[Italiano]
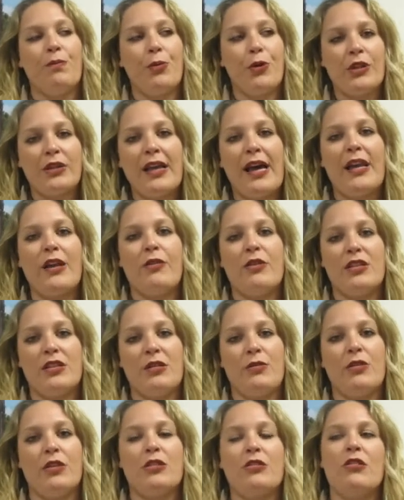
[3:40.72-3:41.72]
portare
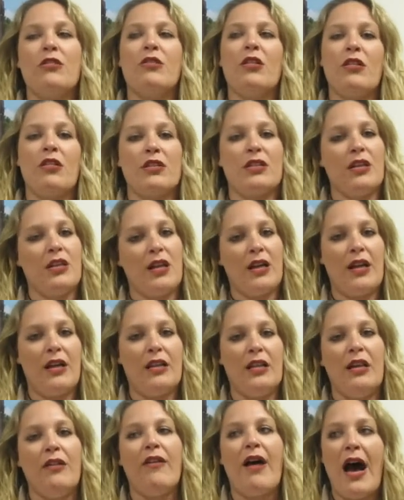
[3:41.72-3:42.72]
queste persone è una cosa
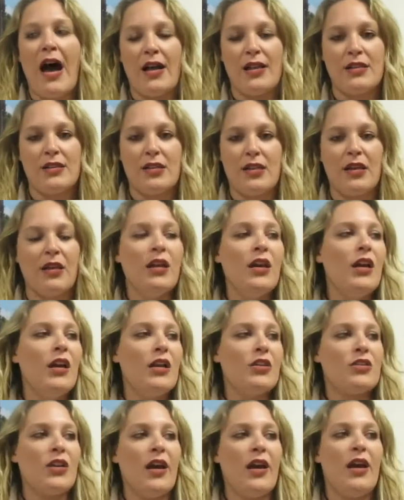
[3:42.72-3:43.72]
negativa anzi
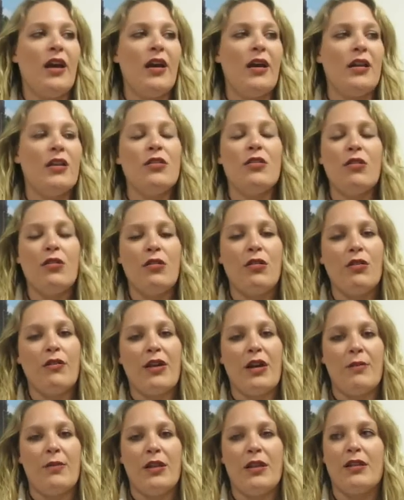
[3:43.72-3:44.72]
cioè io
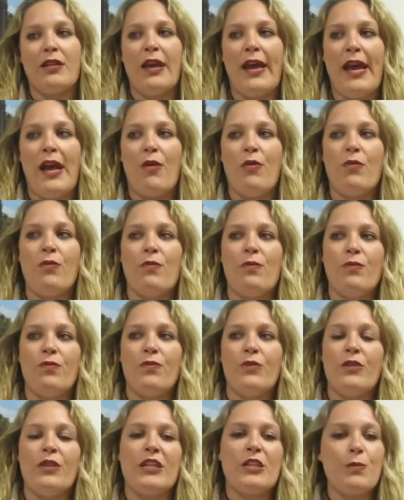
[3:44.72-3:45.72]
veramente è
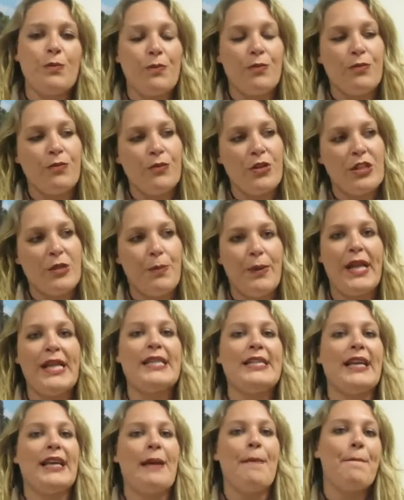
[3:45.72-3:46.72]

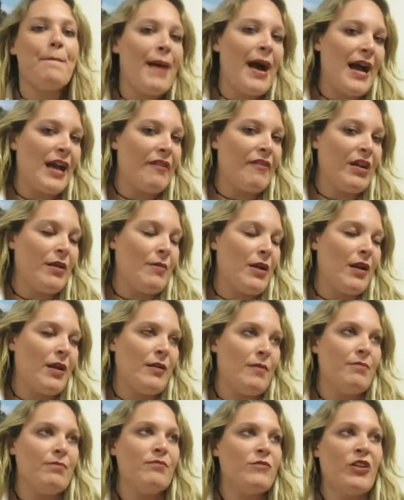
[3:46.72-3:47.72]
un'esperienza che mai avrei
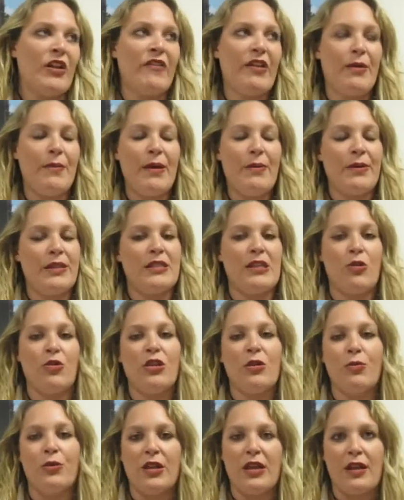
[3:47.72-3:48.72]
mai non avrei mai
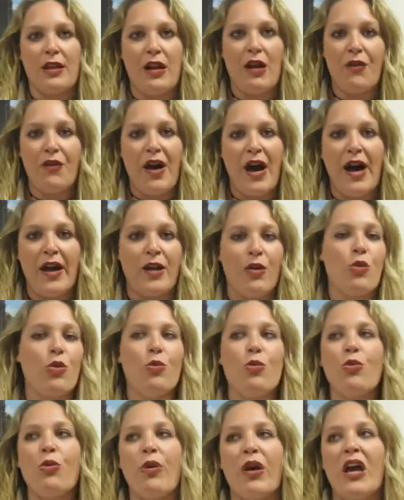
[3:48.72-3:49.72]
pensato di poterla fare o
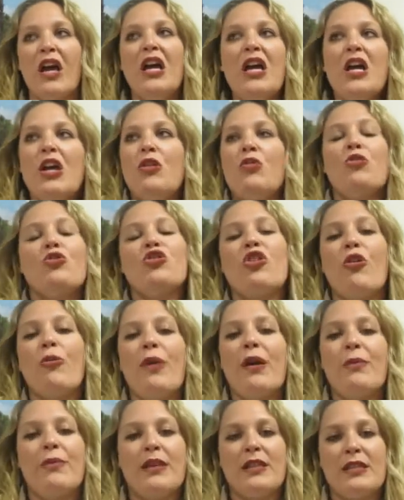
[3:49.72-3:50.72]
comunque non ci
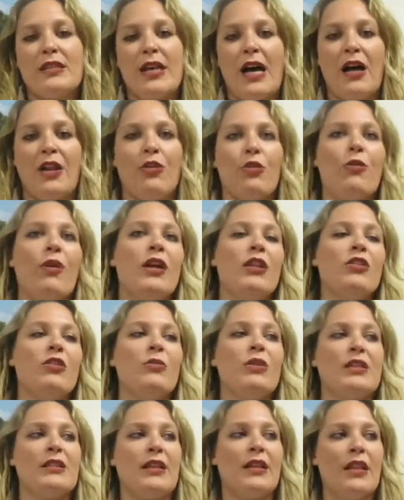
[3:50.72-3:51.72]
ho mai pensato
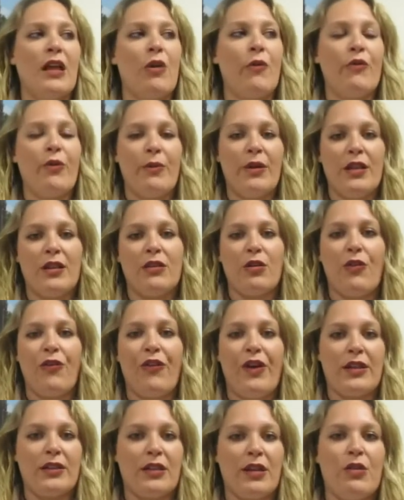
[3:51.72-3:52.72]
quando mi è stata ovviamente
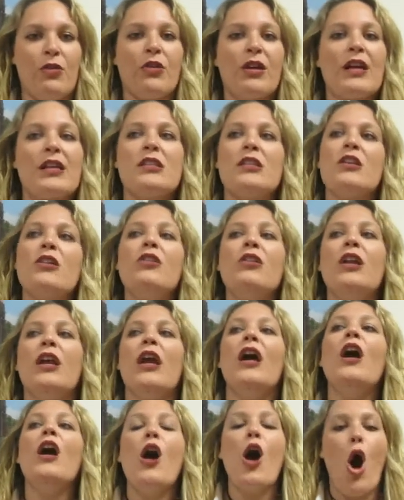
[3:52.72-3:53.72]
offerta
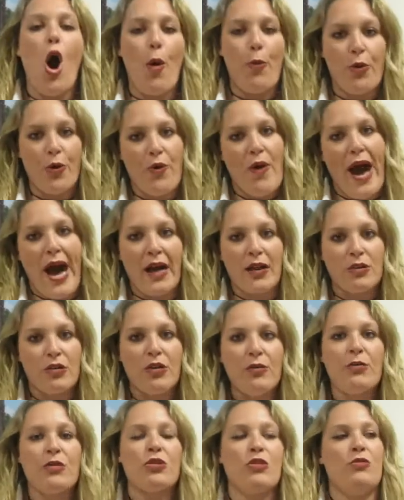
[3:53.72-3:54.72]
l'occasione ho
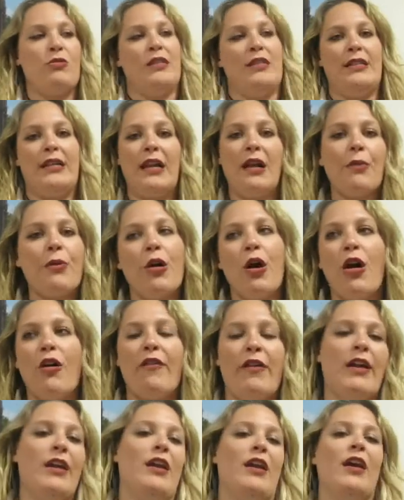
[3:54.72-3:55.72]
provato mi sono messa alla
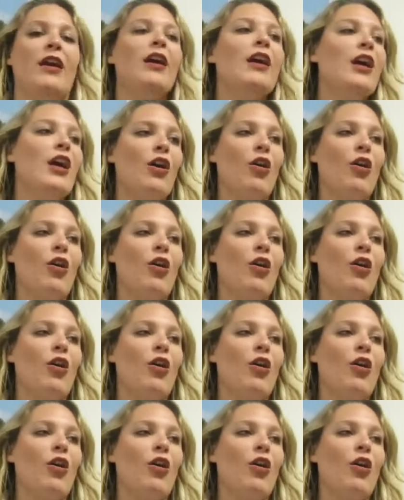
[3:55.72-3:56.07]
prova e